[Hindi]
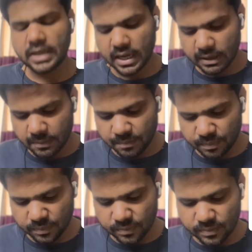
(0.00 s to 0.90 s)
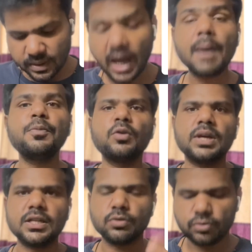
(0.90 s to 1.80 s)
जाएगा आप लोग
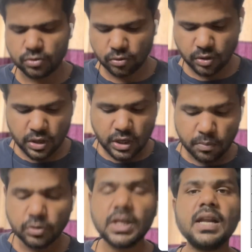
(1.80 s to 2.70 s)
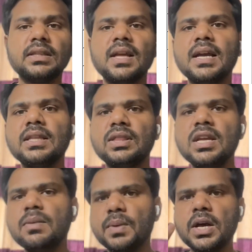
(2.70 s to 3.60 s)
क्या सोचते हो मुझे लगता है कि
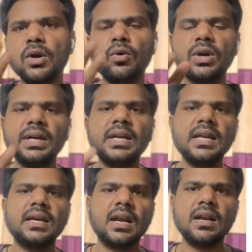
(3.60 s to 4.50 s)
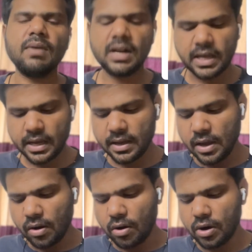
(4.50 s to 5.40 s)
तीन प्लेयर को रिटेन करने वाले हैं
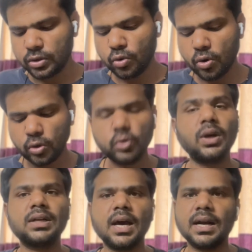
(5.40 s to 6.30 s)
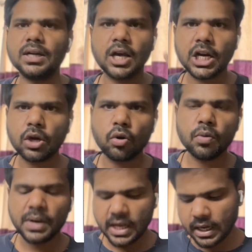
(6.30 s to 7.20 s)
और दो को तो 18-18 करोड़
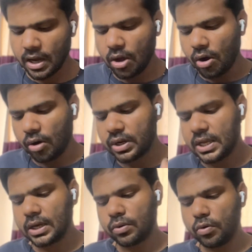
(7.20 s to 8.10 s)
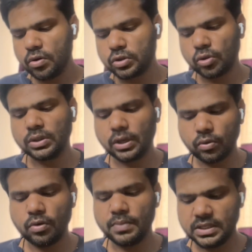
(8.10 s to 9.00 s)
मिलेगा और एक को 14
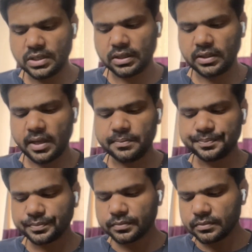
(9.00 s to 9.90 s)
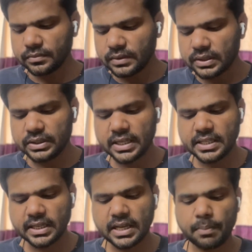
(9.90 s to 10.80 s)
करोड़ मिल सकता है जैसे
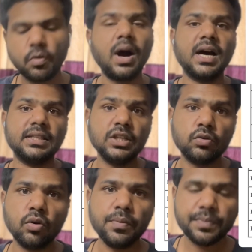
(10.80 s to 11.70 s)
कि आपको हार्दिक को